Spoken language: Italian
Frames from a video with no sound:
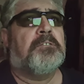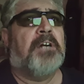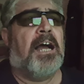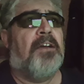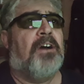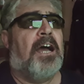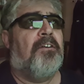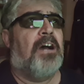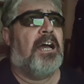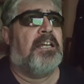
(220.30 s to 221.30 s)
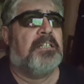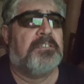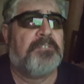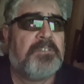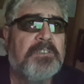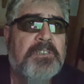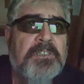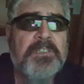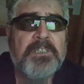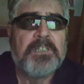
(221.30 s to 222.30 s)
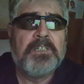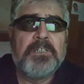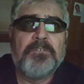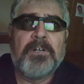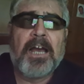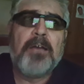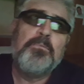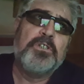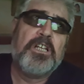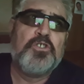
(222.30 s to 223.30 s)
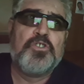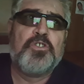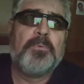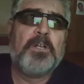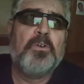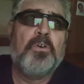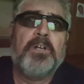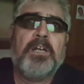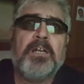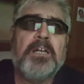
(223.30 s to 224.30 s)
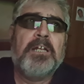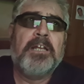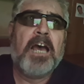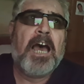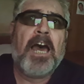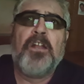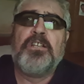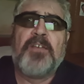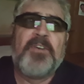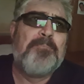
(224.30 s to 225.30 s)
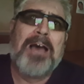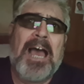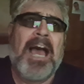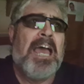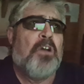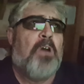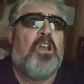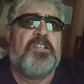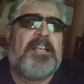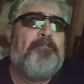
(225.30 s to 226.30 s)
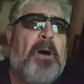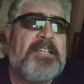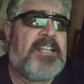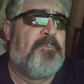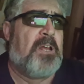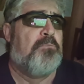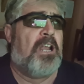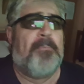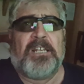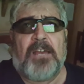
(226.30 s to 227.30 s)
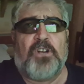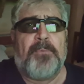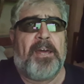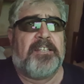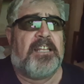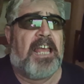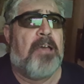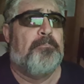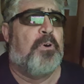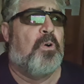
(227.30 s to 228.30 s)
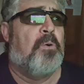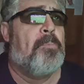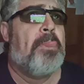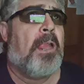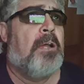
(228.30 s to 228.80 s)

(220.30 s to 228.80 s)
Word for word: Vai, vai, vai. Vai, butta giù sto pallone. No, non ti fermare. Quello sta apposta fermo là perché vuole perdere tempo.